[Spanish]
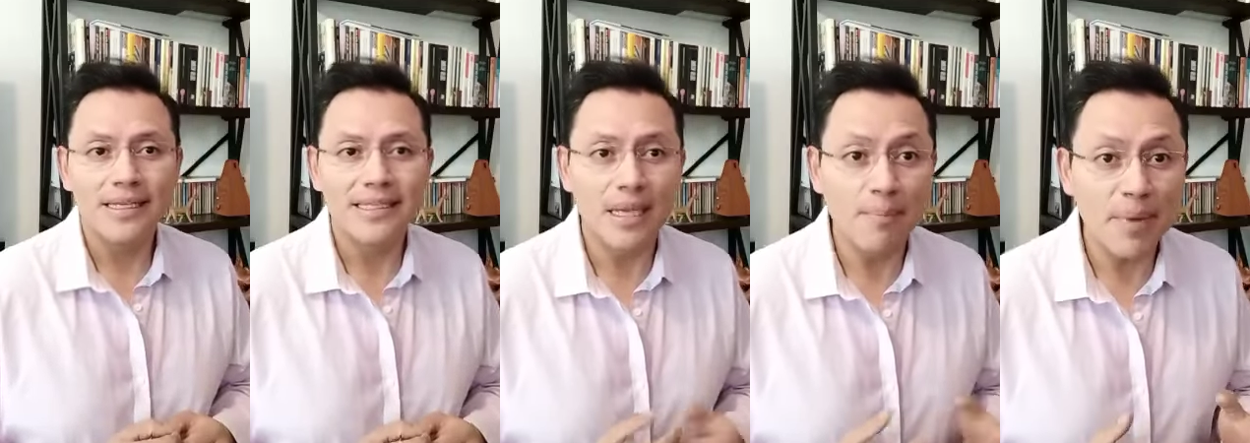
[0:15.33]

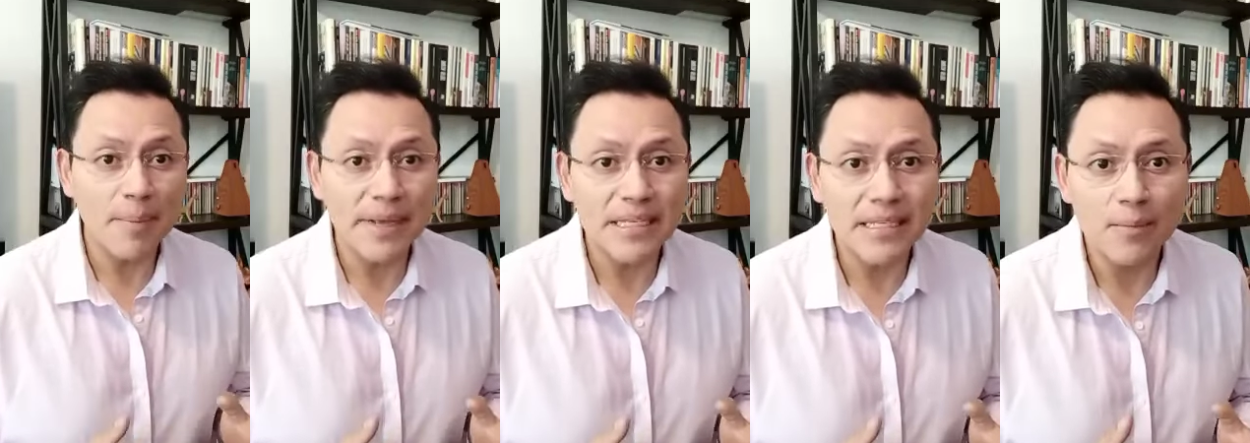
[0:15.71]

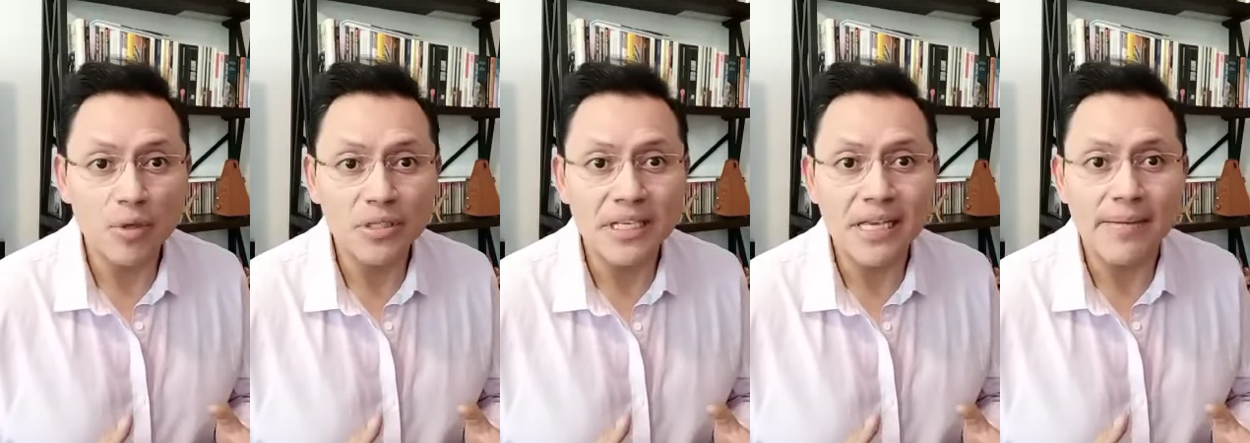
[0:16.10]
Siempre
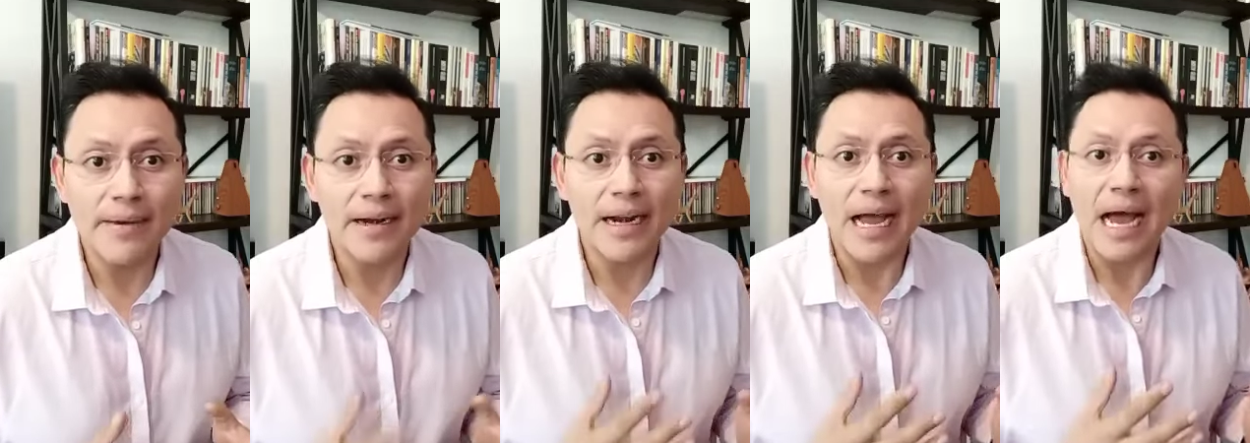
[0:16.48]
pensamos en
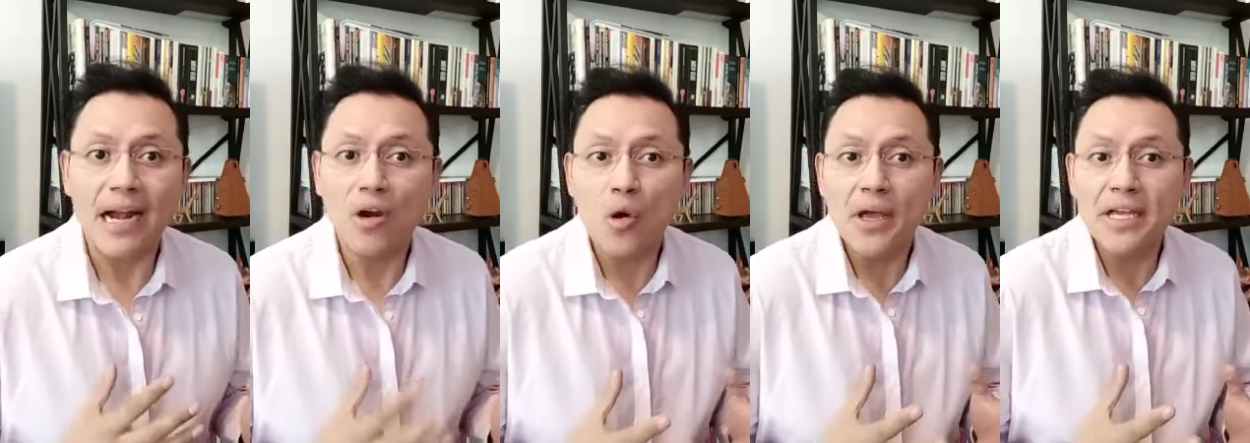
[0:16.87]
llevar
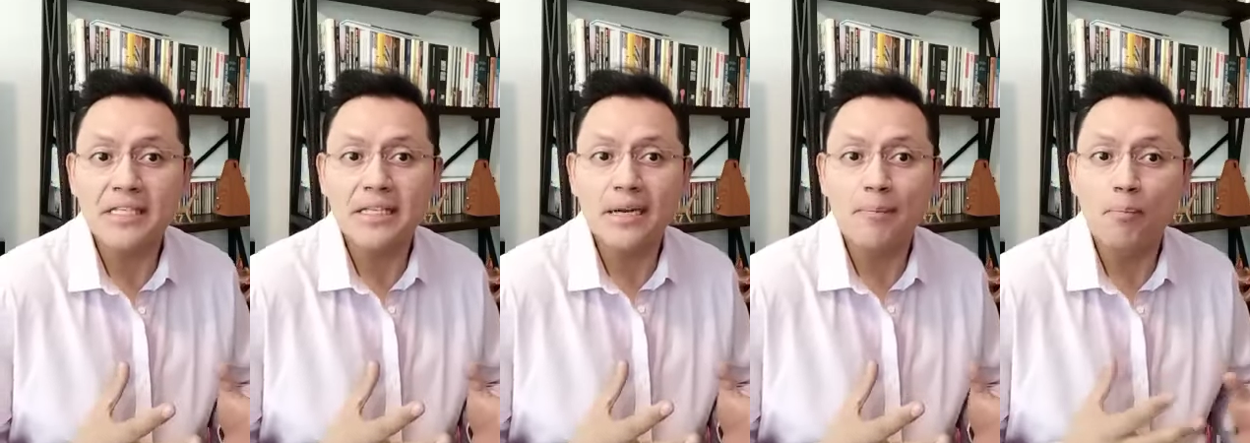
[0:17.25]
algo
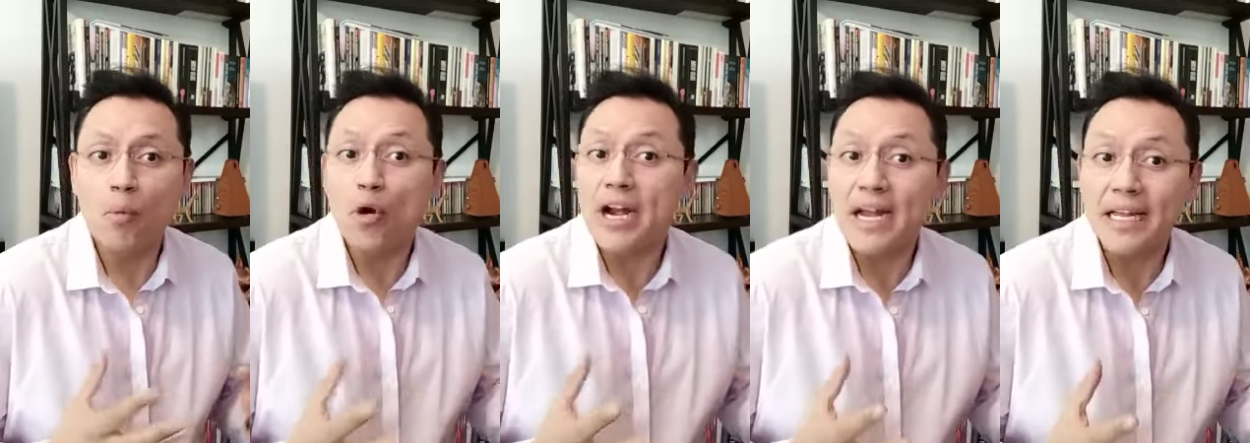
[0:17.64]
extra
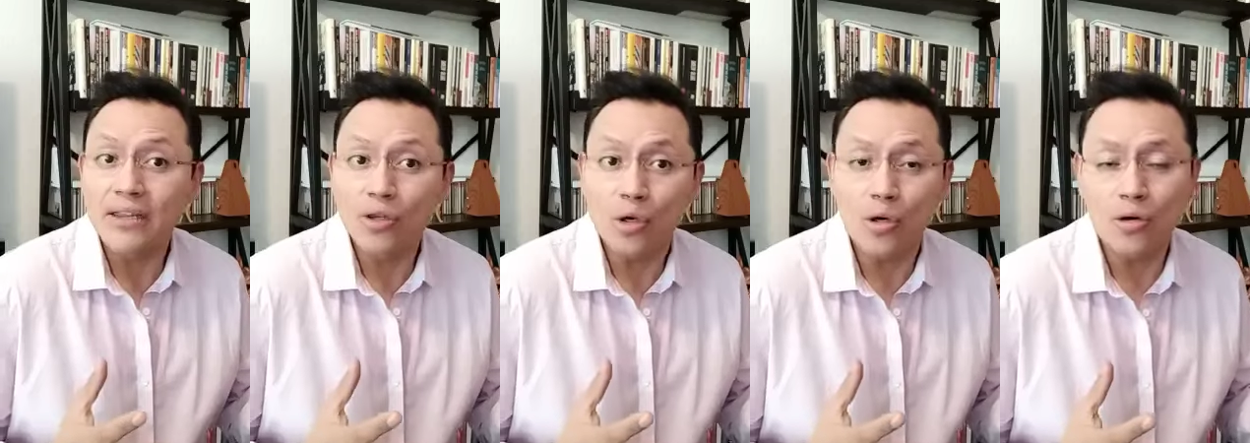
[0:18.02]
por el
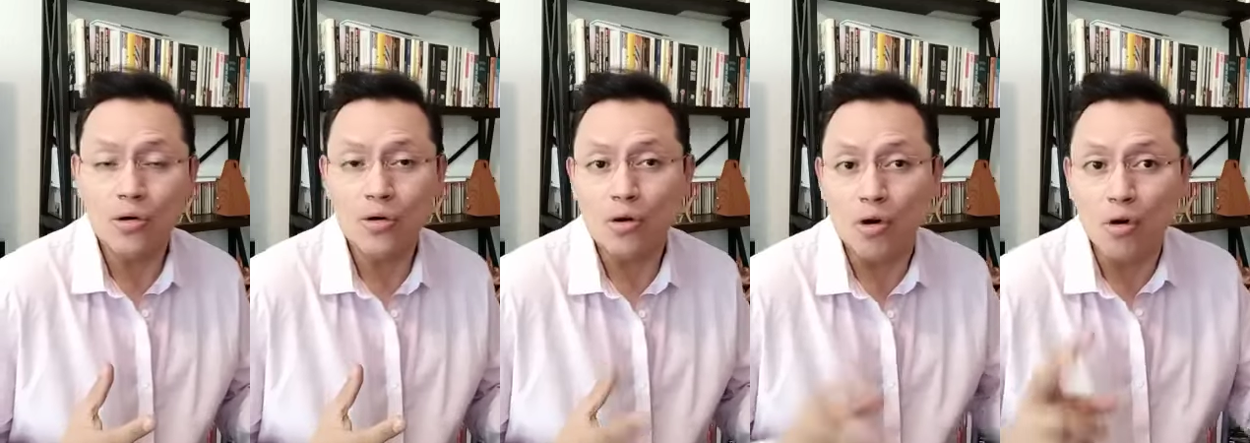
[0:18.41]

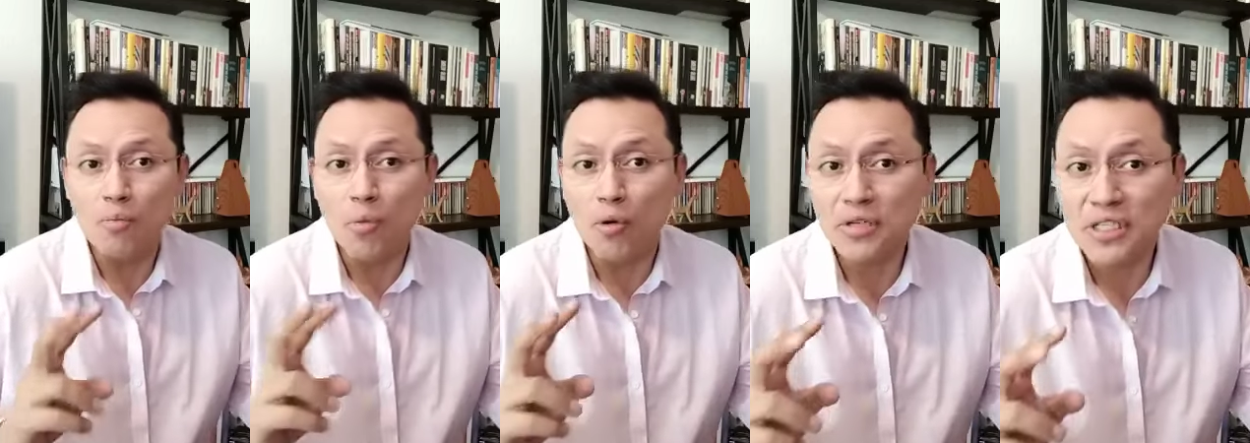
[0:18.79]
antojo
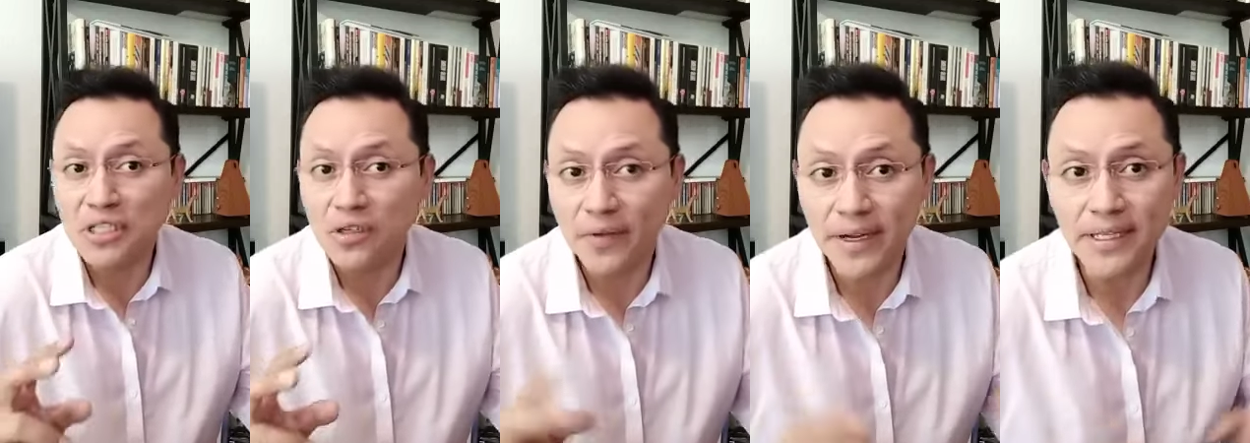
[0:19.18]
o por si
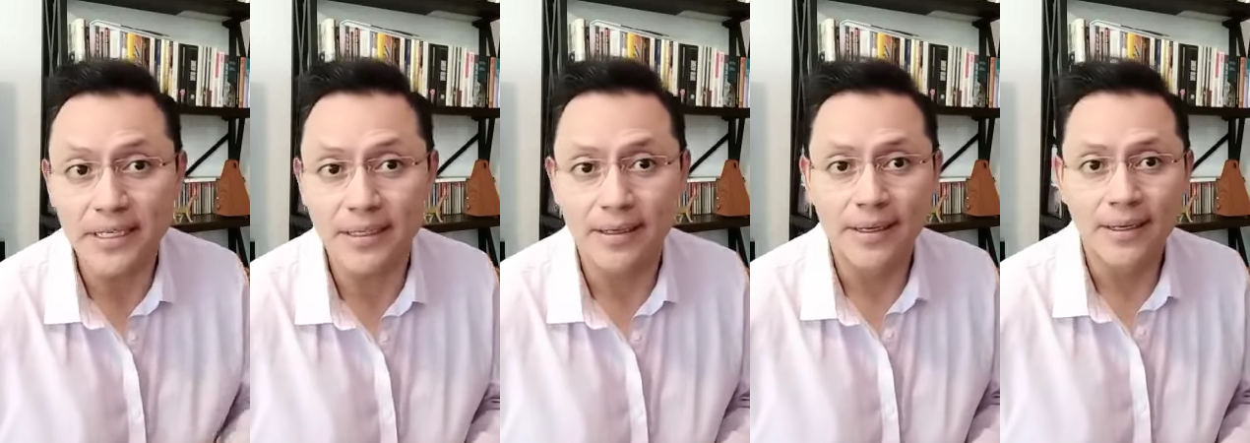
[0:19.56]
se
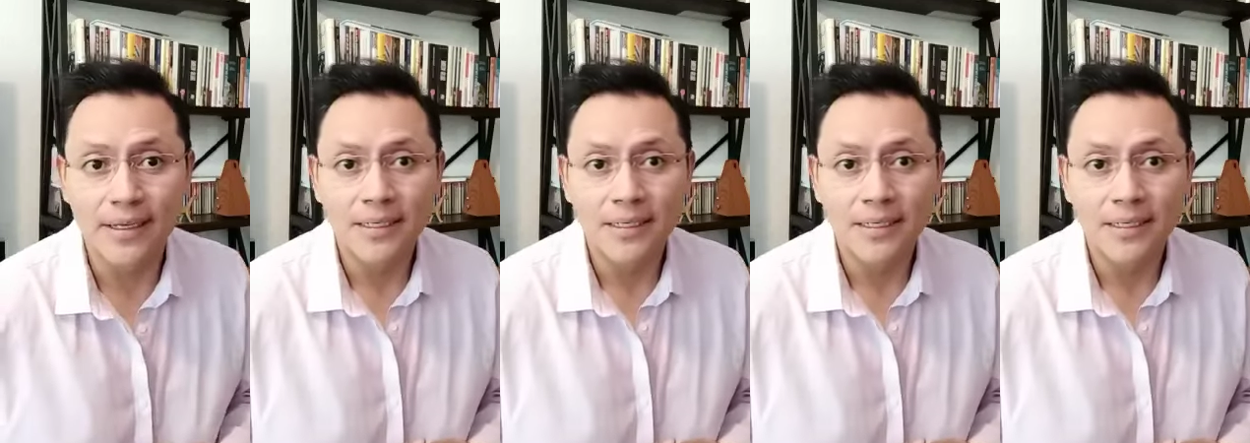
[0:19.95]
ofrece.